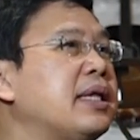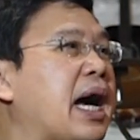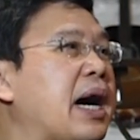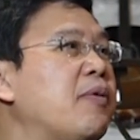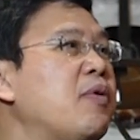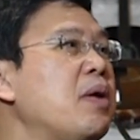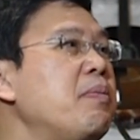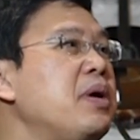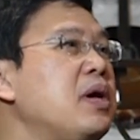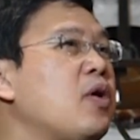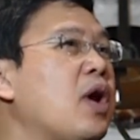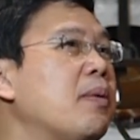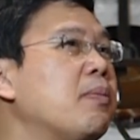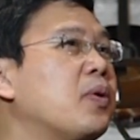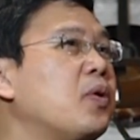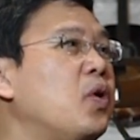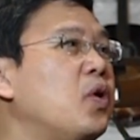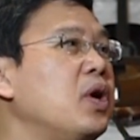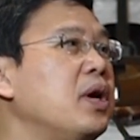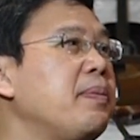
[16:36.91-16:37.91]
ถามว่ามีความ
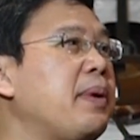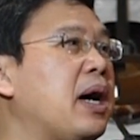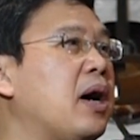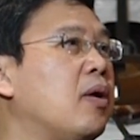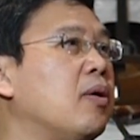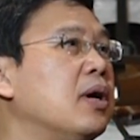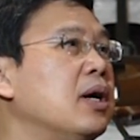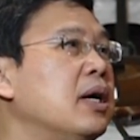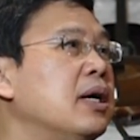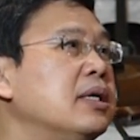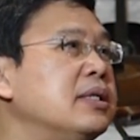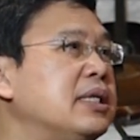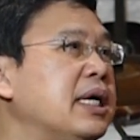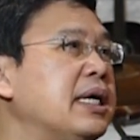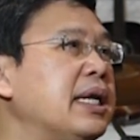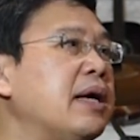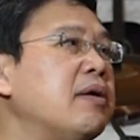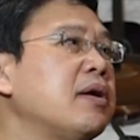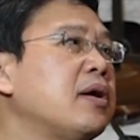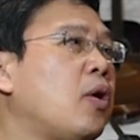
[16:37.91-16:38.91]
กลัวหรือเปล่าจ
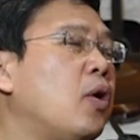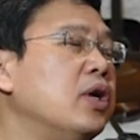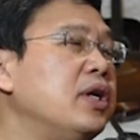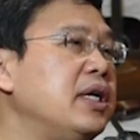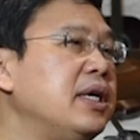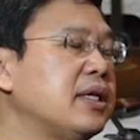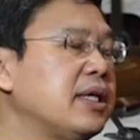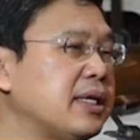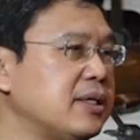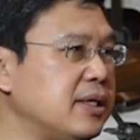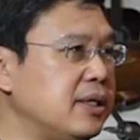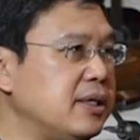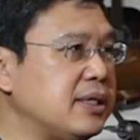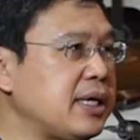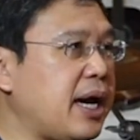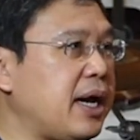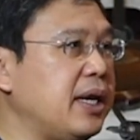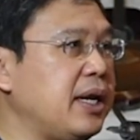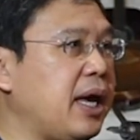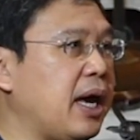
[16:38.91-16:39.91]
ริงแล้วคนที่จะตัดสิน
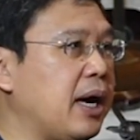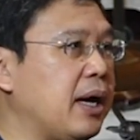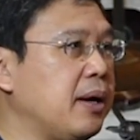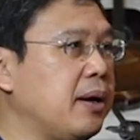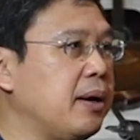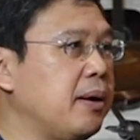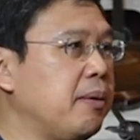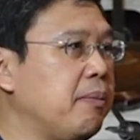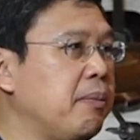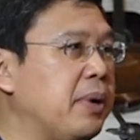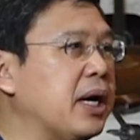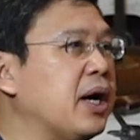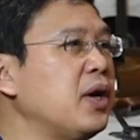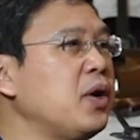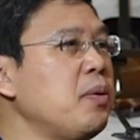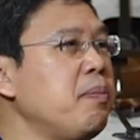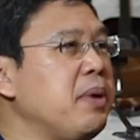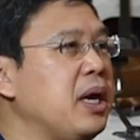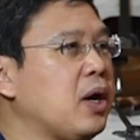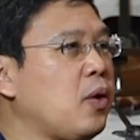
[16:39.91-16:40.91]
ใจเนี่ยมันก็
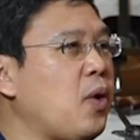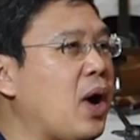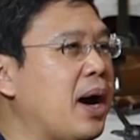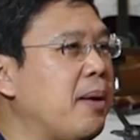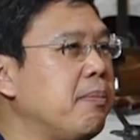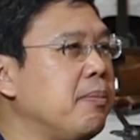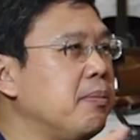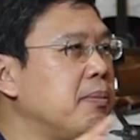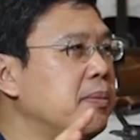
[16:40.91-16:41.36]
ต้องมีความ